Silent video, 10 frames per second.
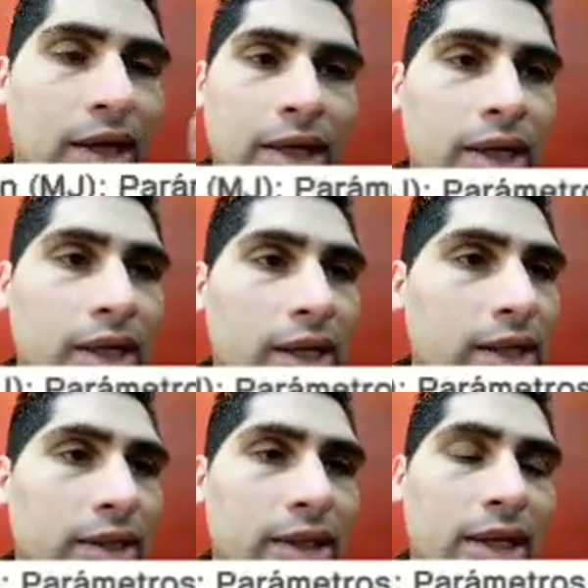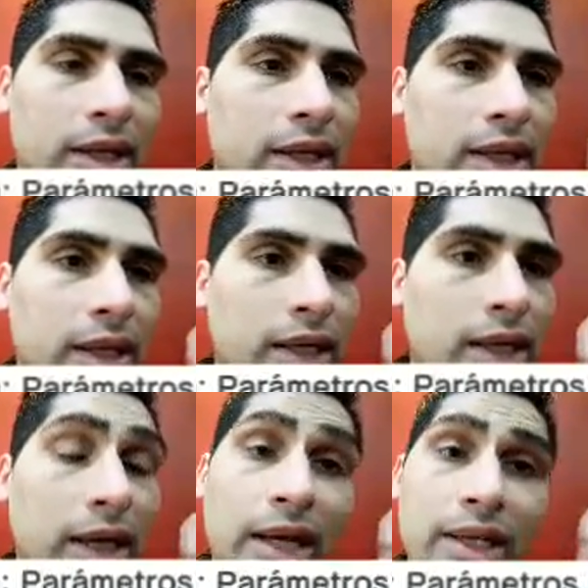Él tiene
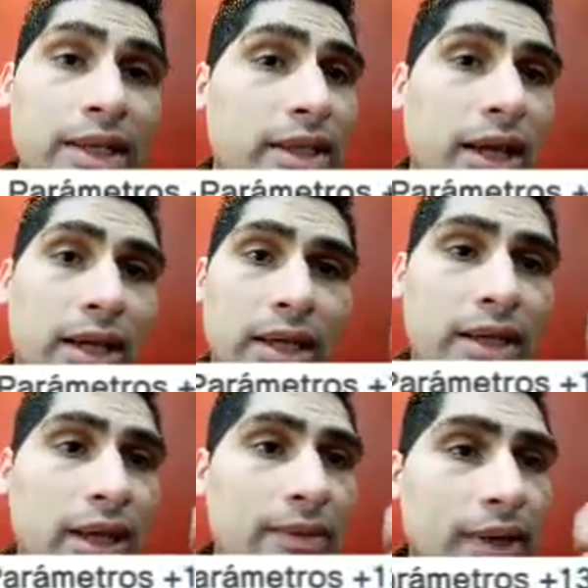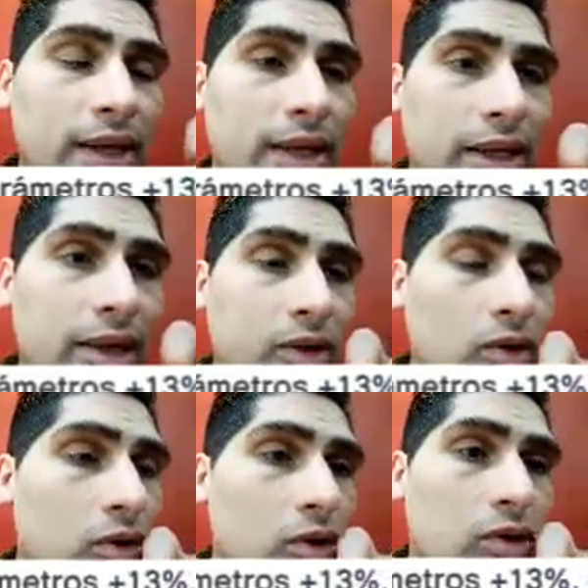Anita que está eh,
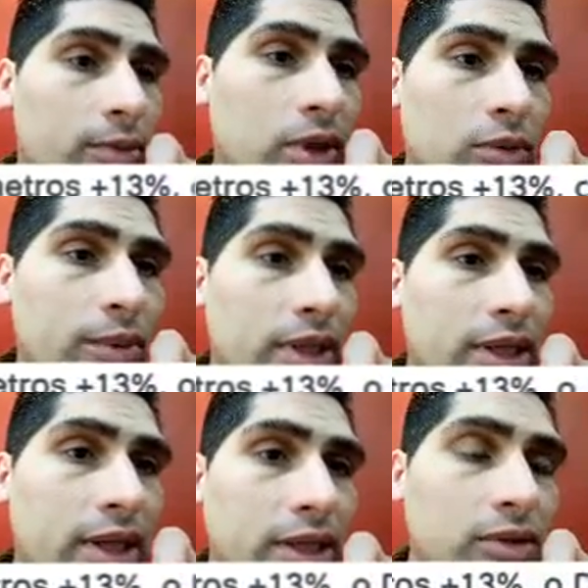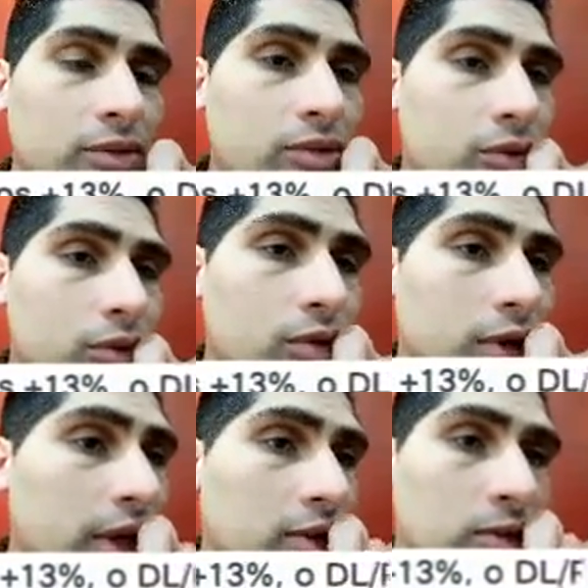rojo, no me conviene Genso,
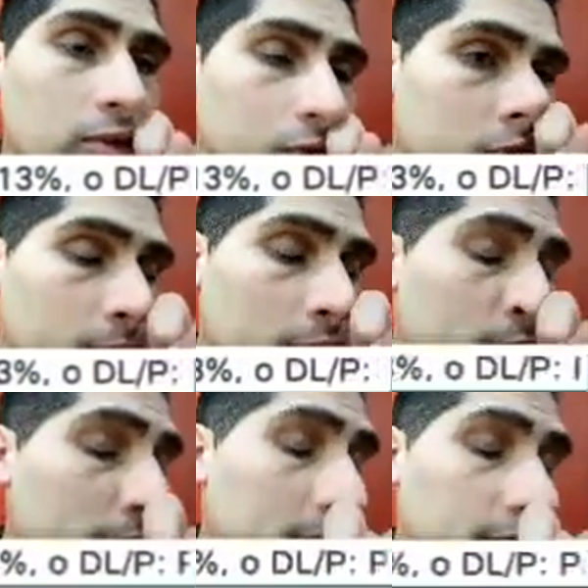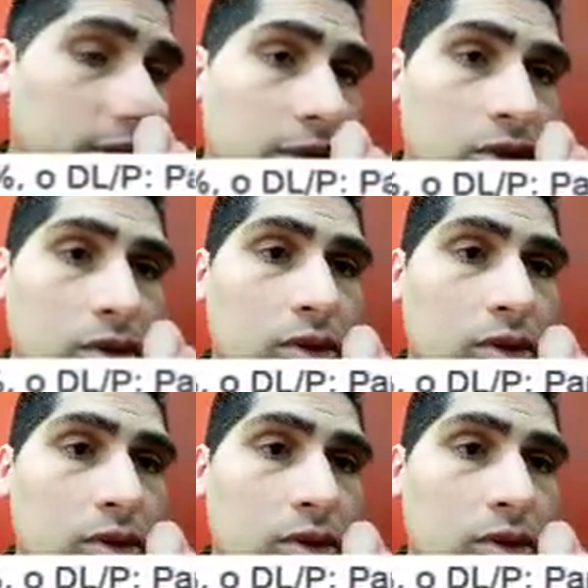Genso, no me conviene Gino.